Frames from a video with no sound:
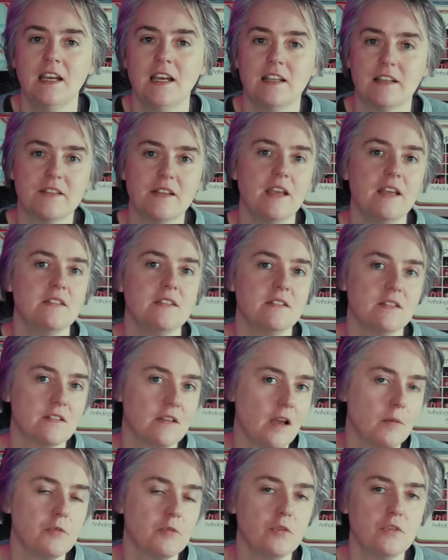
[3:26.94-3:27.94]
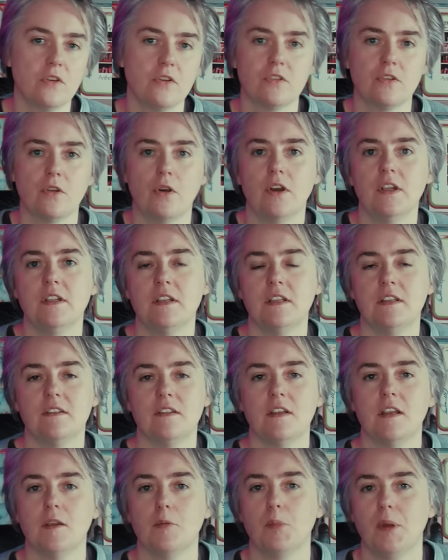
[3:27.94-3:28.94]
Das heißt, es gab durchaus Leute, die sind
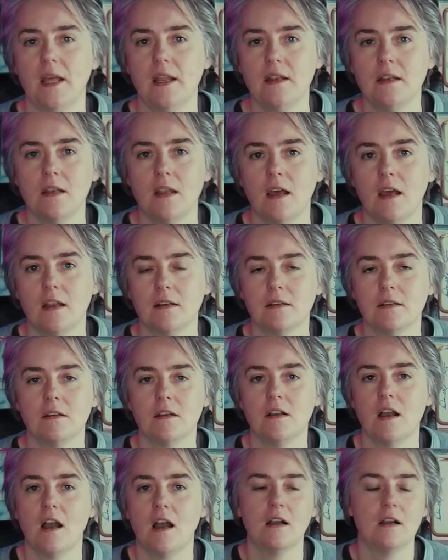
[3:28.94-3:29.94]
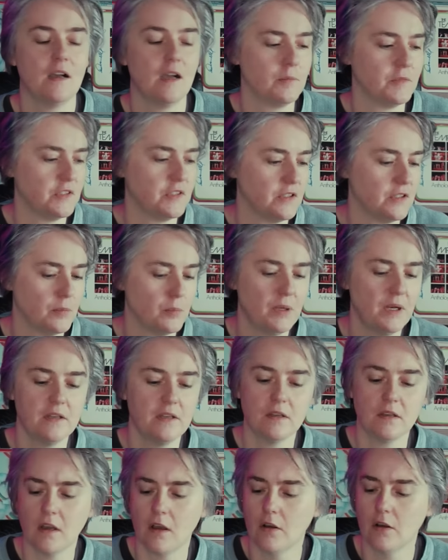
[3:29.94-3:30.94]
in den Plattenladen gegangen, haben sich eine
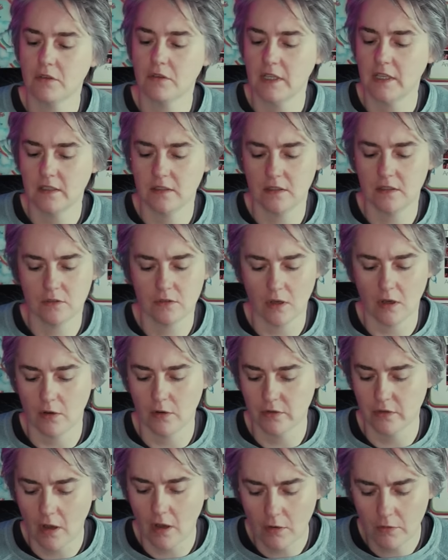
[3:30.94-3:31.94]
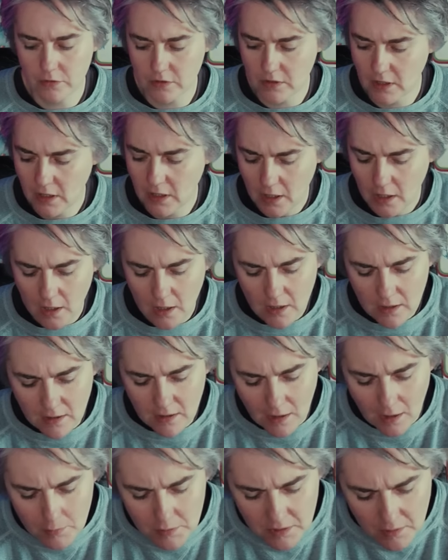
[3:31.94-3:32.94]
Platte gekauft, legen sie zu Hause auf und sehen,
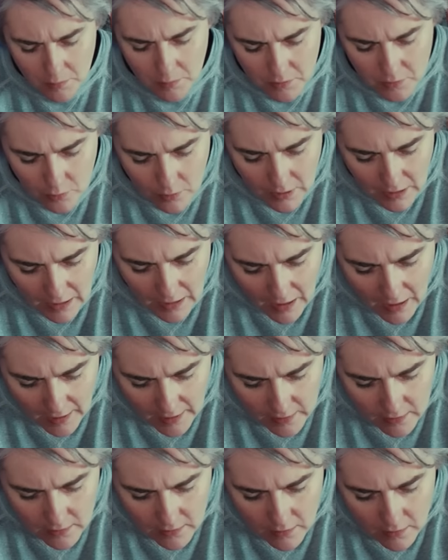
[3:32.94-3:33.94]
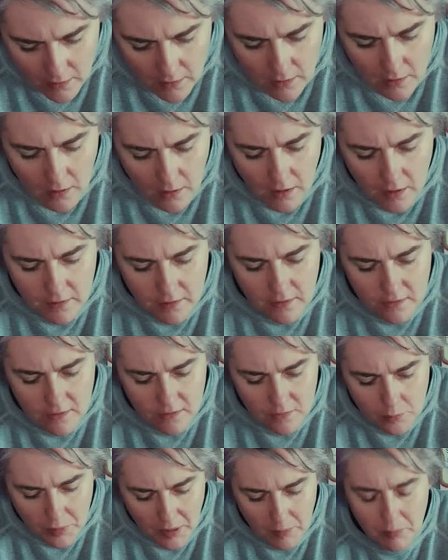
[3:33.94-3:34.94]
hier habe ich aber so einen kleinen, ach, das
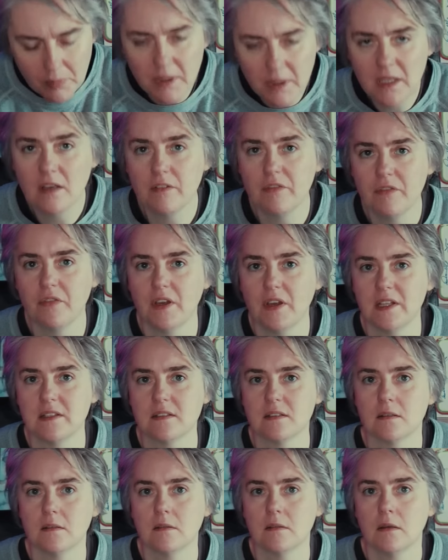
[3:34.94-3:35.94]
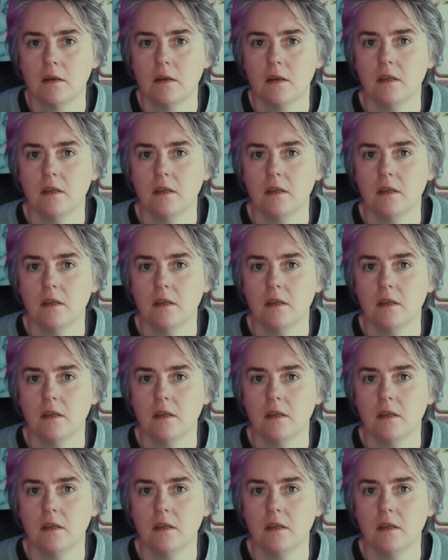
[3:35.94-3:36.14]
ist ein Papierfetzen,